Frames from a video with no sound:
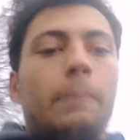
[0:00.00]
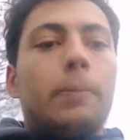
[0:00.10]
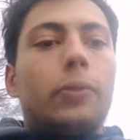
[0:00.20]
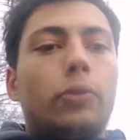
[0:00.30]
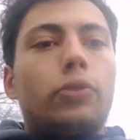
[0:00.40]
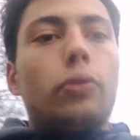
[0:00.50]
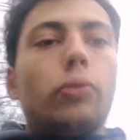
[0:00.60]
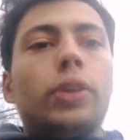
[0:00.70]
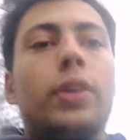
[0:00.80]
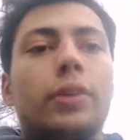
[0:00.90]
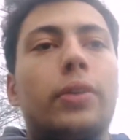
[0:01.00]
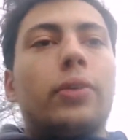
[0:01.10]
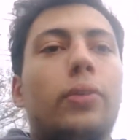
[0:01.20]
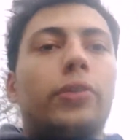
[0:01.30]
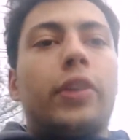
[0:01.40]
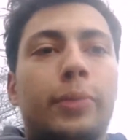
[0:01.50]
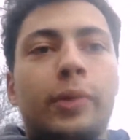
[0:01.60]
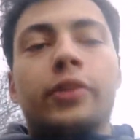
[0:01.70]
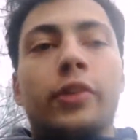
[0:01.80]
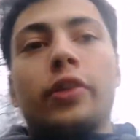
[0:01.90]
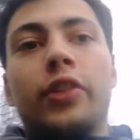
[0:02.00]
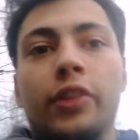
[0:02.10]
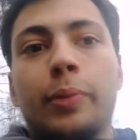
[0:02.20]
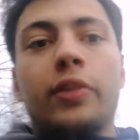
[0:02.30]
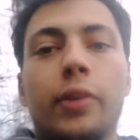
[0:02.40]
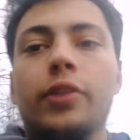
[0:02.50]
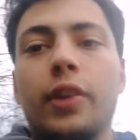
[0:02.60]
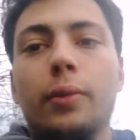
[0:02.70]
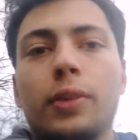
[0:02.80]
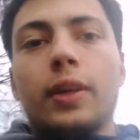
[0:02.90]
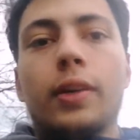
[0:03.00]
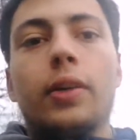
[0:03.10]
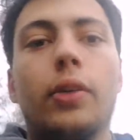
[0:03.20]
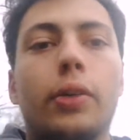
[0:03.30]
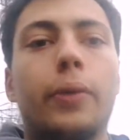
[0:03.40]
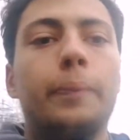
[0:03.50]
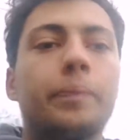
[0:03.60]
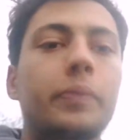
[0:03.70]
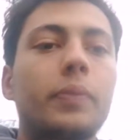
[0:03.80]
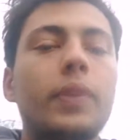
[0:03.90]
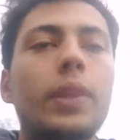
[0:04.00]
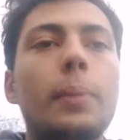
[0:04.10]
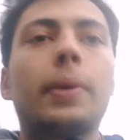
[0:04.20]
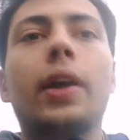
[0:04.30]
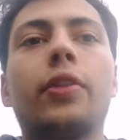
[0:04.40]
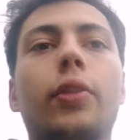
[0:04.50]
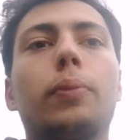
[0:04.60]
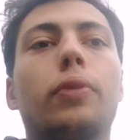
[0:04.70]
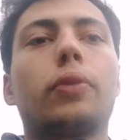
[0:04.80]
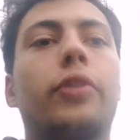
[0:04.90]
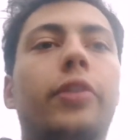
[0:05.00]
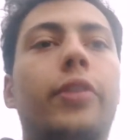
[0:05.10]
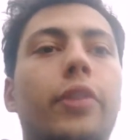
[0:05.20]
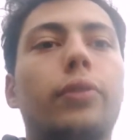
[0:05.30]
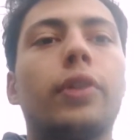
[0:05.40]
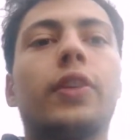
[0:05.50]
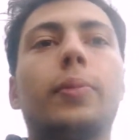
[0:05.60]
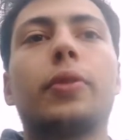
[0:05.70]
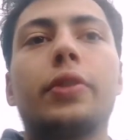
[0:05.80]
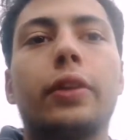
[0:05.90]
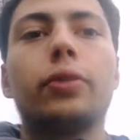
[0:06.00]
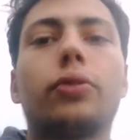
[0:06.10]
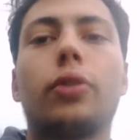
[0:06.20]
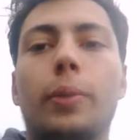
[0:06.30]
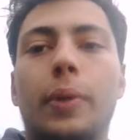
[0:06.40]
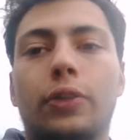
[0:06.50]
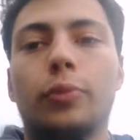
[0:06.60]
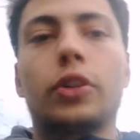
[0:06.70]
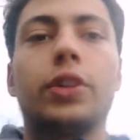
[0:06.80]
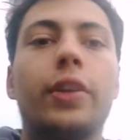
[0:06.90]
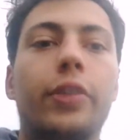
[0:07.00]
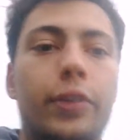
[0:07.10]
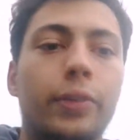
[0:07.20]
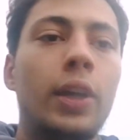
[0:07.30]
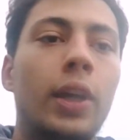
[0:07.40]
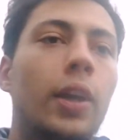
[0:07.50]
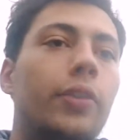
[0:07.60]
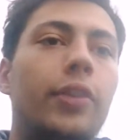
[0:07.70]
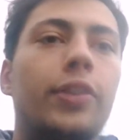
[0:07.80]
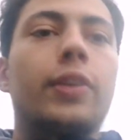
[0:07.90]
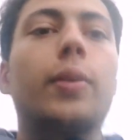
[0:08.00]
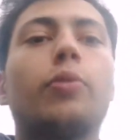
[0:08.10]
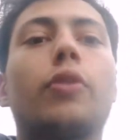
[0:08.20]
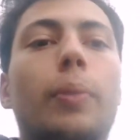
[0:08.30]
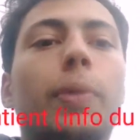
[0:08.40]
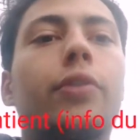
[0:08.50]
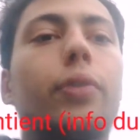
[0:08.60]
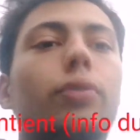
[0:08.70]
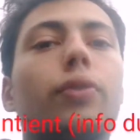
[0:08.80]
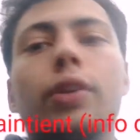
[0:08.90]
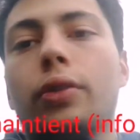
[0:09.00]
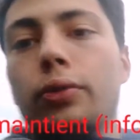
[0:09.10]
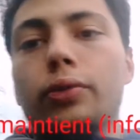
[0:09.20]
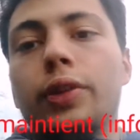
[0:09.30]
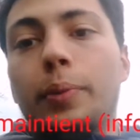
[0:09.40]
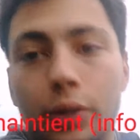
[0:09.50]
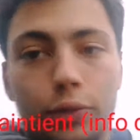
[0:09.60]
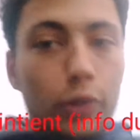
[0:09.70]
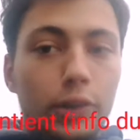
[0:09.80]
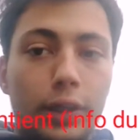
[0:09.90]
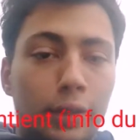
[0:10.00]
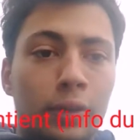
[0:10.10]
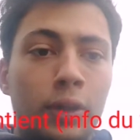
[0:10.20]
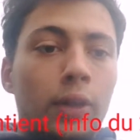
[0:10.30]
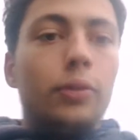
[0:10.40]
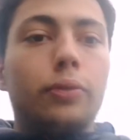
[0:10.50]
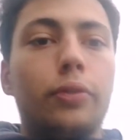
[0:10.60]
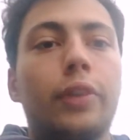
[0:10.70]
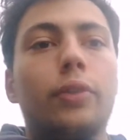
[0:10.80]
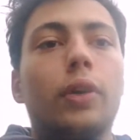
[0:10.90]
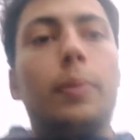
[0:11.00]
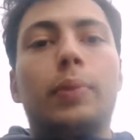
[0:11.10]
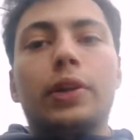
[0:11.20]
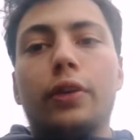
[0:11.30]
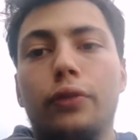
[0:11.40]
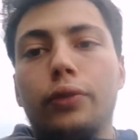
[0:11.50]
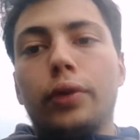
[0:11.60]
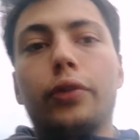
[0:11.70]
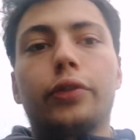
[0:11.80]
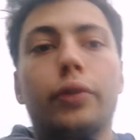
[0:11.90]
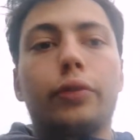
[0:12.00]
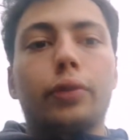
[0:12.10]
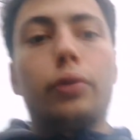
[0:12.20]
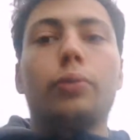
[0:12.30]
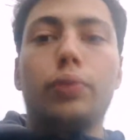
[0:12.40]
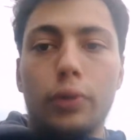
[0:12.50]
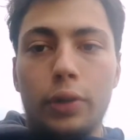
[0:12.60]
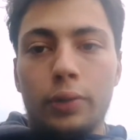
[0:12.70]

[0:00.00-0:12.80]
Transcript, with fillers: Donc euh, oui, euh, ça, se passe, ça, se passe, comme ça, car euh, par exemple, si c'est une équipe d'un autre département qui descend, cette équipe ne va pas se retrouver dans le département de l'un. Donc ça n'aura pas d'influence sur notre poule.